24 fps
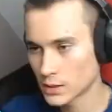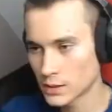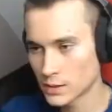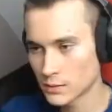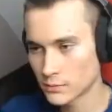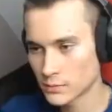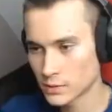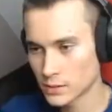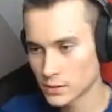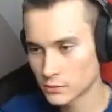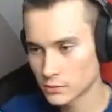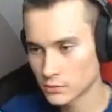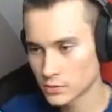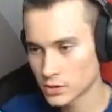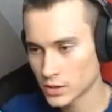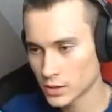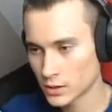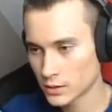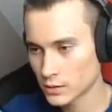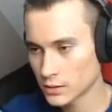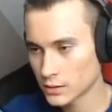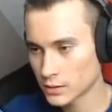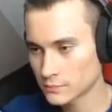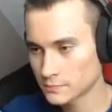mi nie
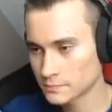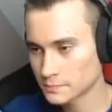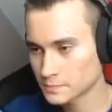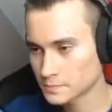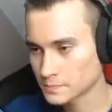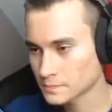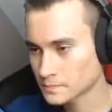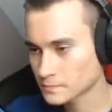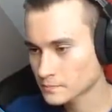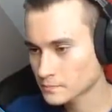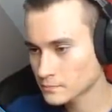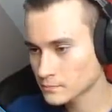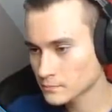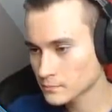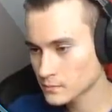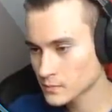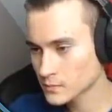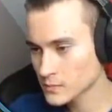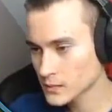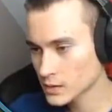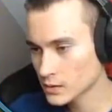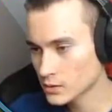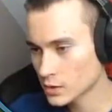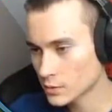ucieknie.
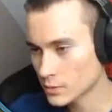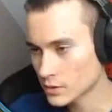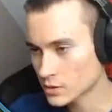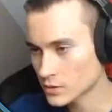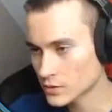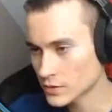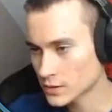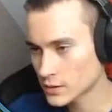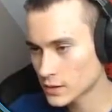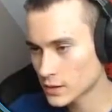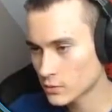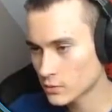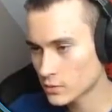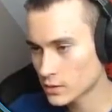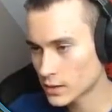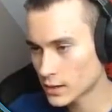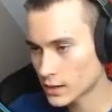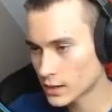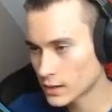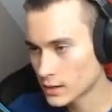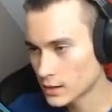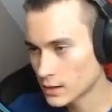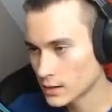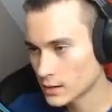Dobra,
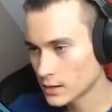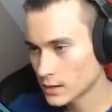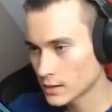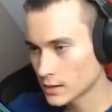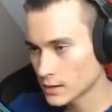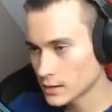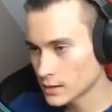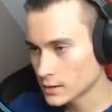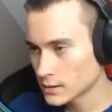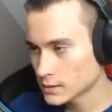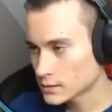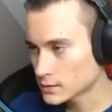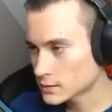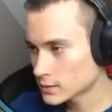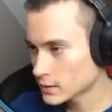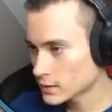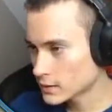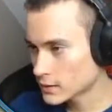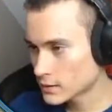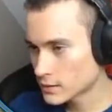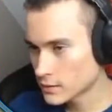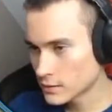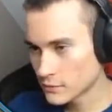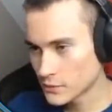światełka.
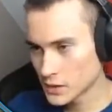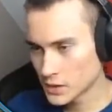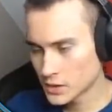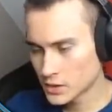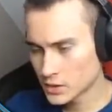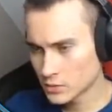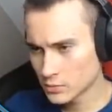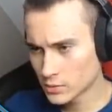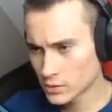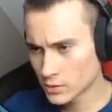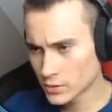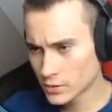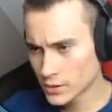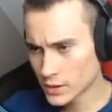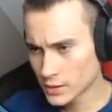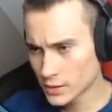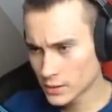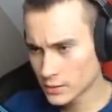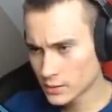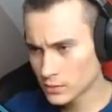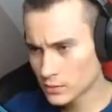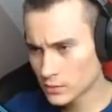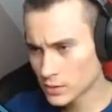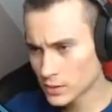Cyk. Widzicie, tutaj od
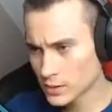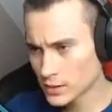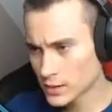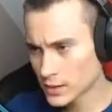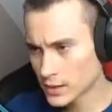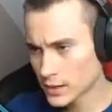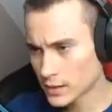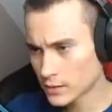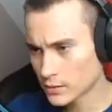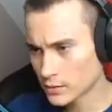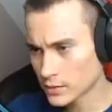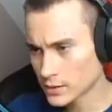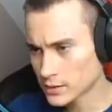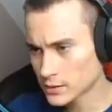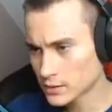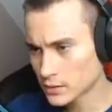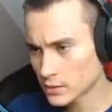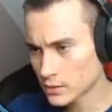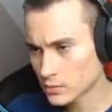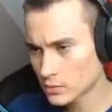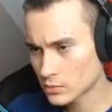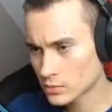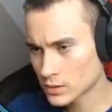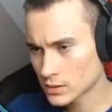Janiny to niedaleko jest.
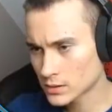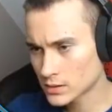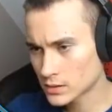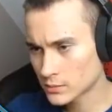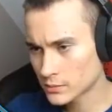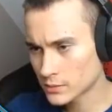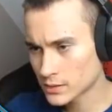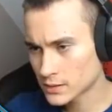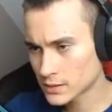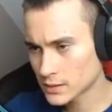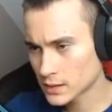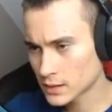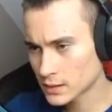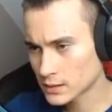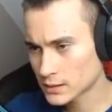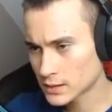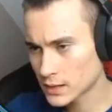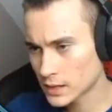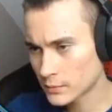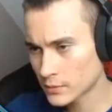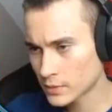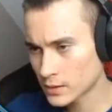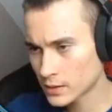O, tutaj sobie skręcamy